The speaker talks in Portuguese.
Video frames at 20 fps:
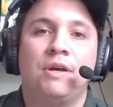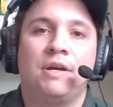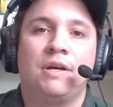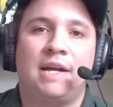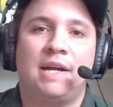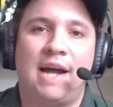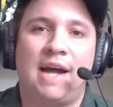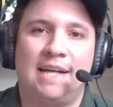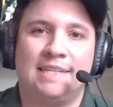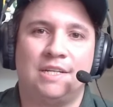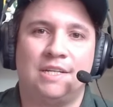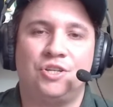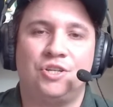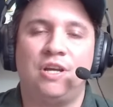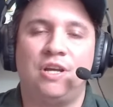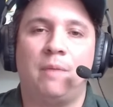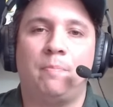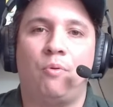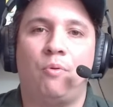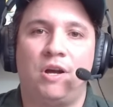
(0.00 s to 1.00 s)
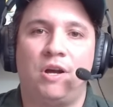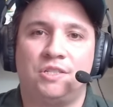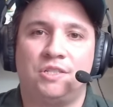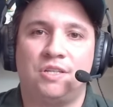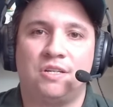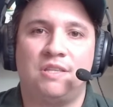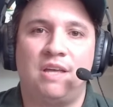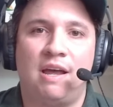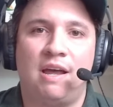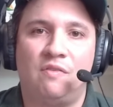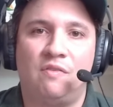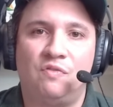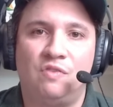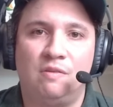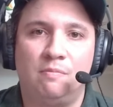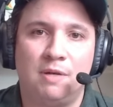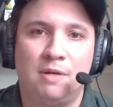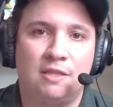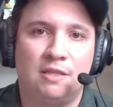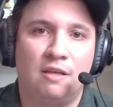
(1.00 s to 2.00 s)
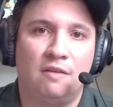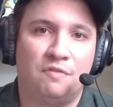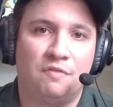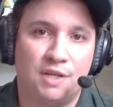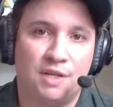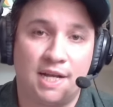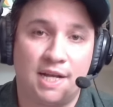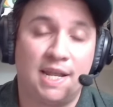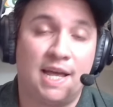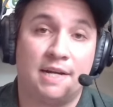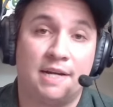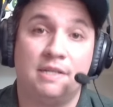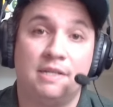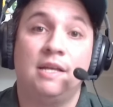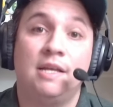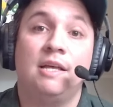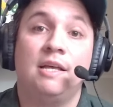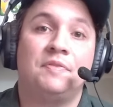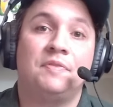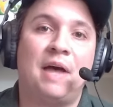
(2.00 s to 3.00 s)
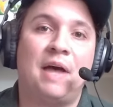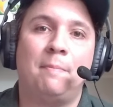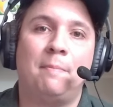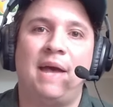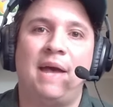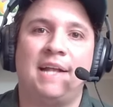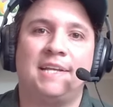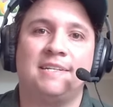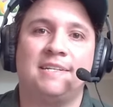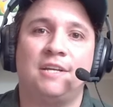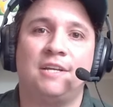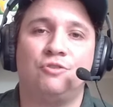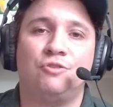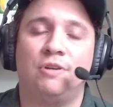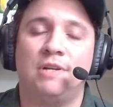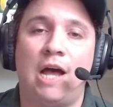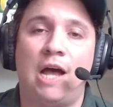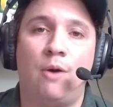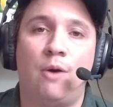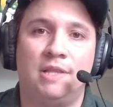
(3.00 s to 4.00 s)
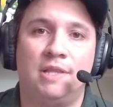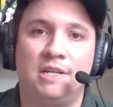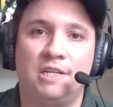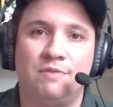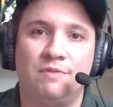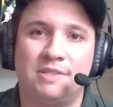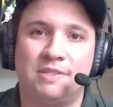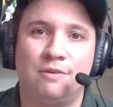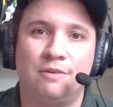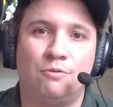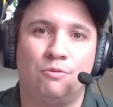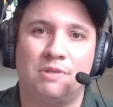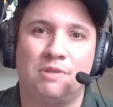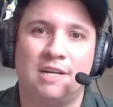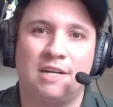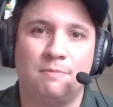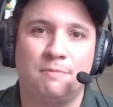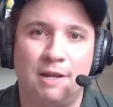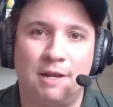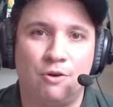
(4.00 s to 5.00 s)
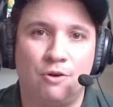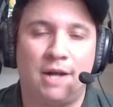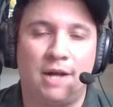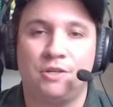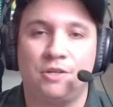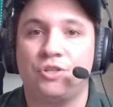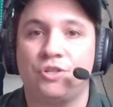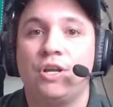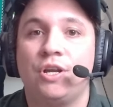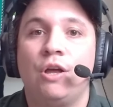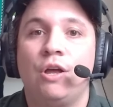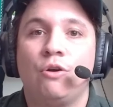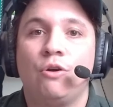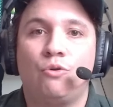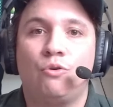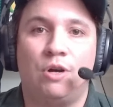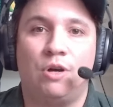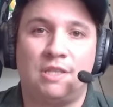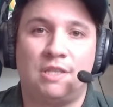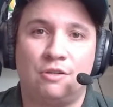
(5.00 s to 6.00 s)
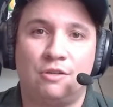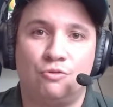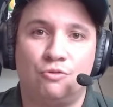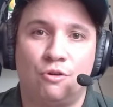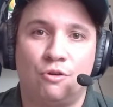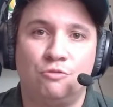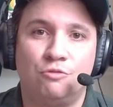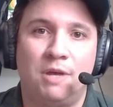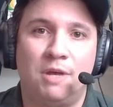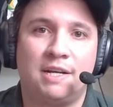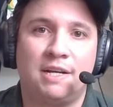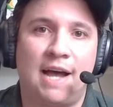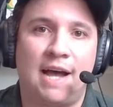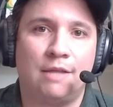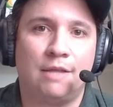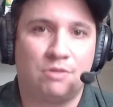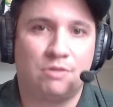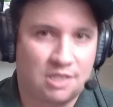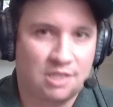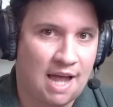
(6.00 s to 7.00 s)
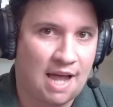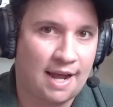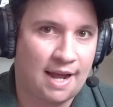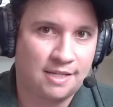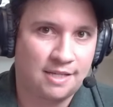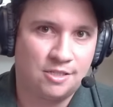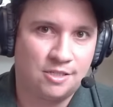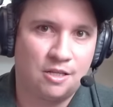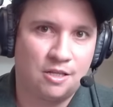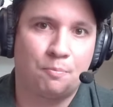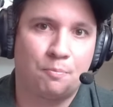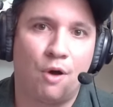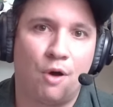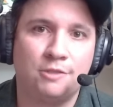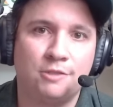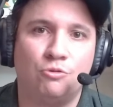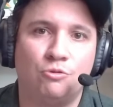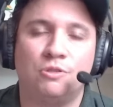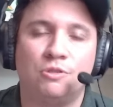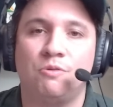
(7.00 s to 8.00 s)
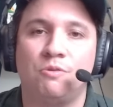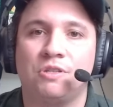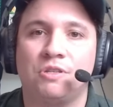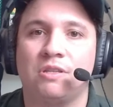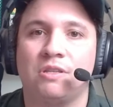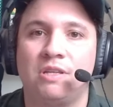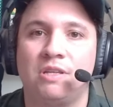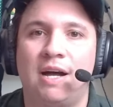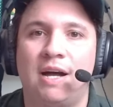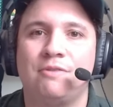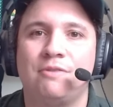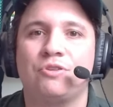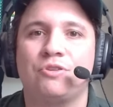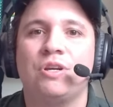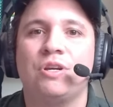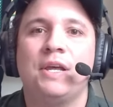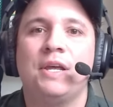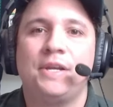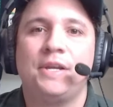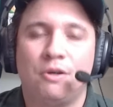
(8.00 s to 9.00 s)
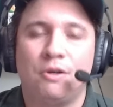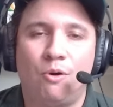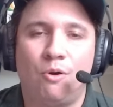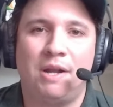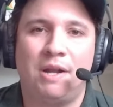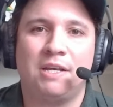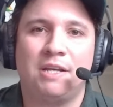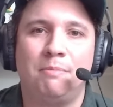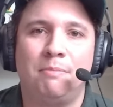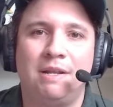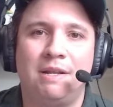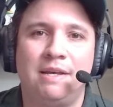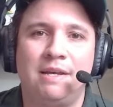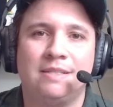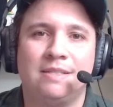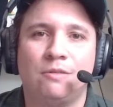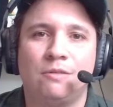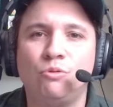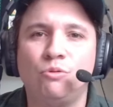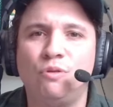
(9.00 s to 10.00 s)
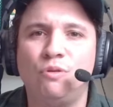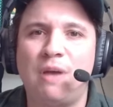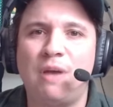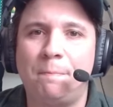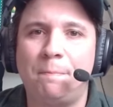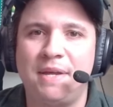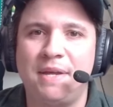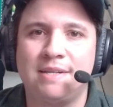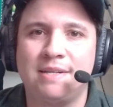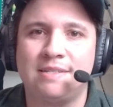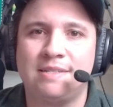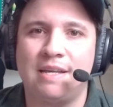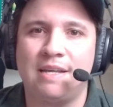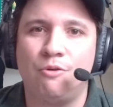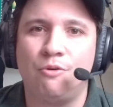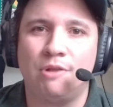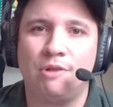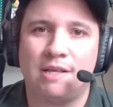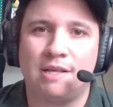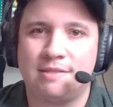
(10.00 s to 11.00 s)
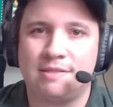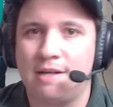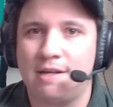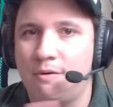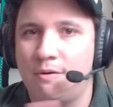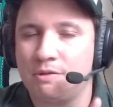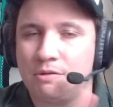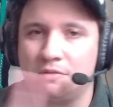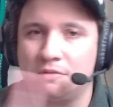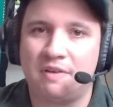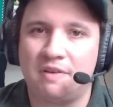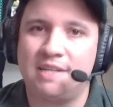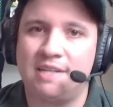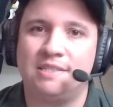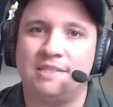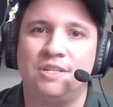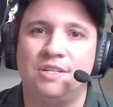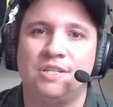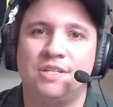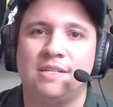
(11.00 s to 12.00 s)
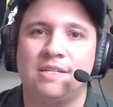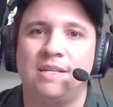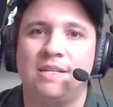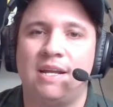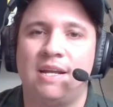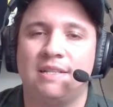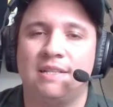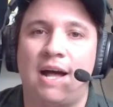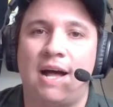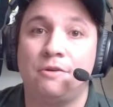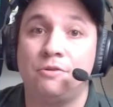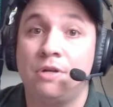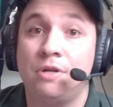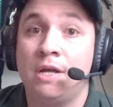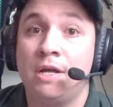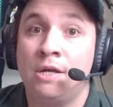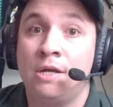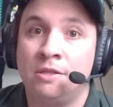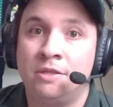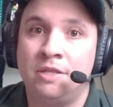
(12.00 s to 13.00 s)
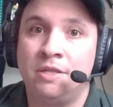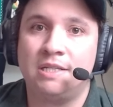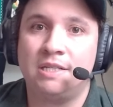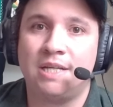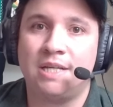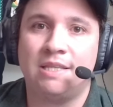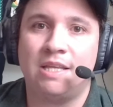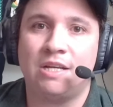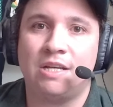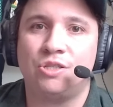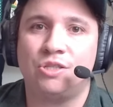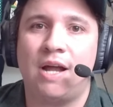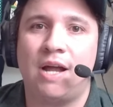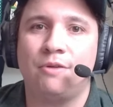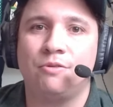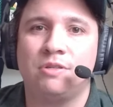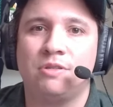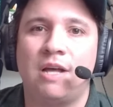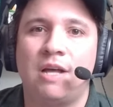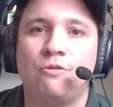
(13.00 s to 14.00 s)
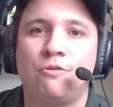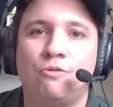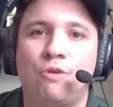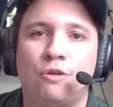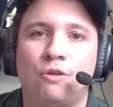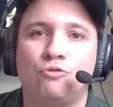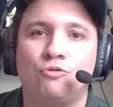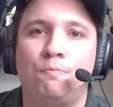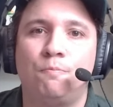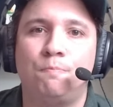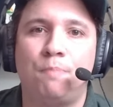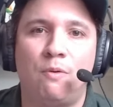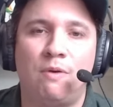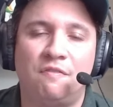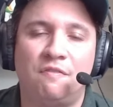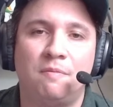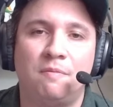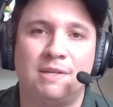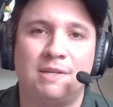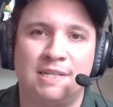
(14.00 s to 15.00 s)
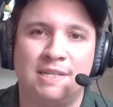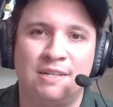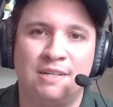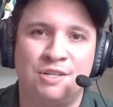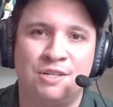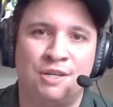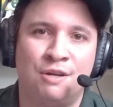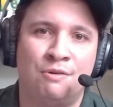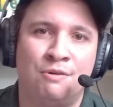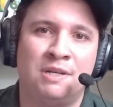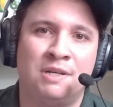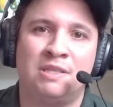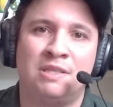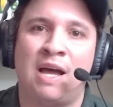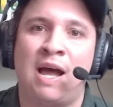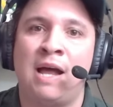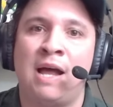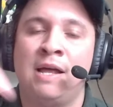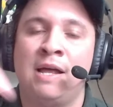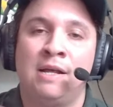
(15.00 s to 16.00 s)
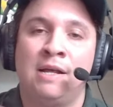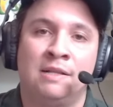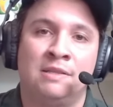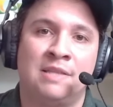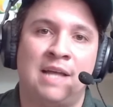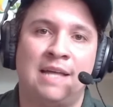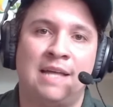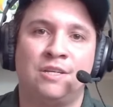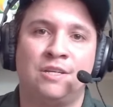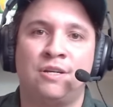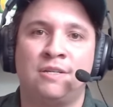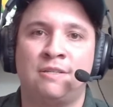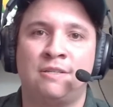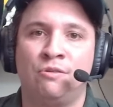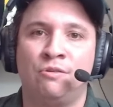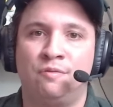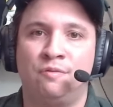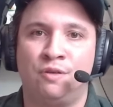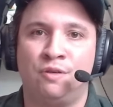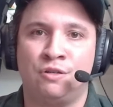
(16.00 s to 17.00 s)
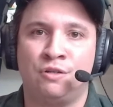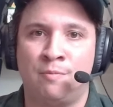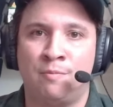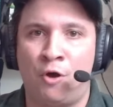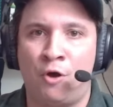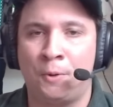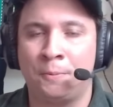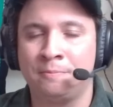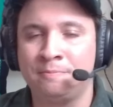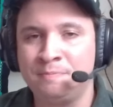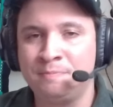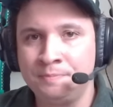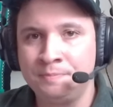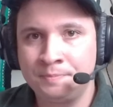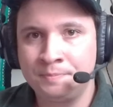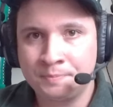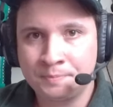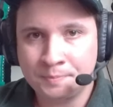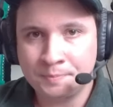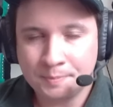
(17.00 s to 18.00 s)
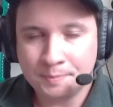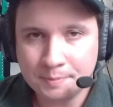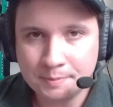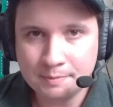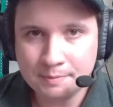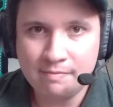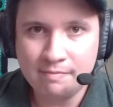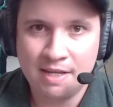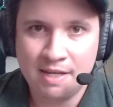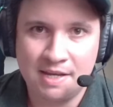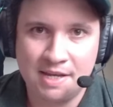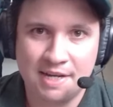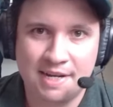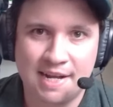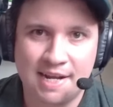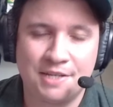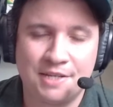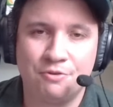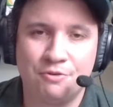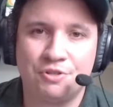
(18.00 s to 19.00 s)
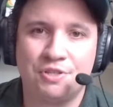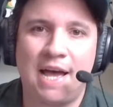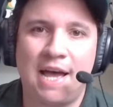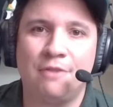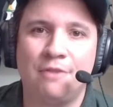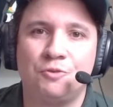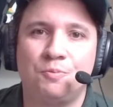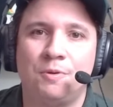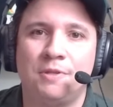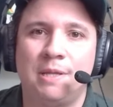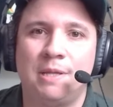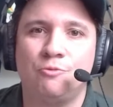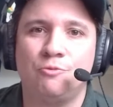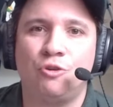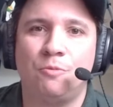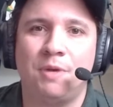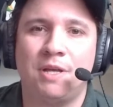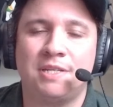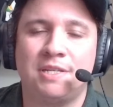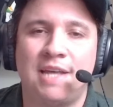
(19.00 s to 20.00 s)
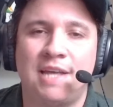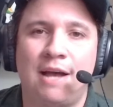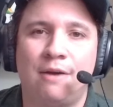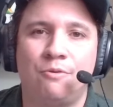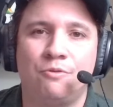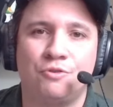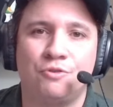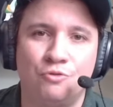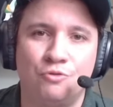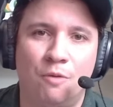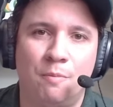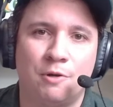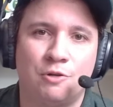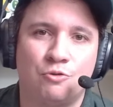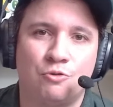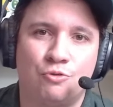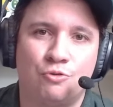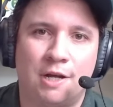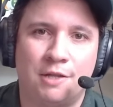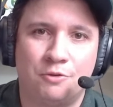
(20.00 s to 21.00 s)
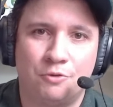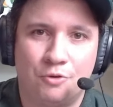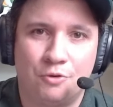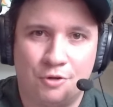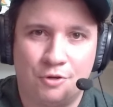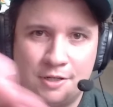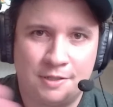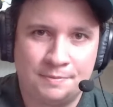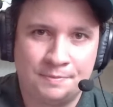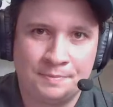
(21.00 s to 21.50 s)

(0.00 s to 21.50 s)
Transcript: casa de apostas da FBTV. Galera, na Bet Nacional, além de você encontrar as melhores cotações do mercado, saques e depósitos são instantâneos. Olha que beleza, tudo via Pix, sem enrolação. E não vai se esquecer, é claro, de se cadastrar usando o nosso cupom FB sem clichê, o link tá na descrição do vídeo, tá bom? Recadinhos dados, podemos começar com os números do jogador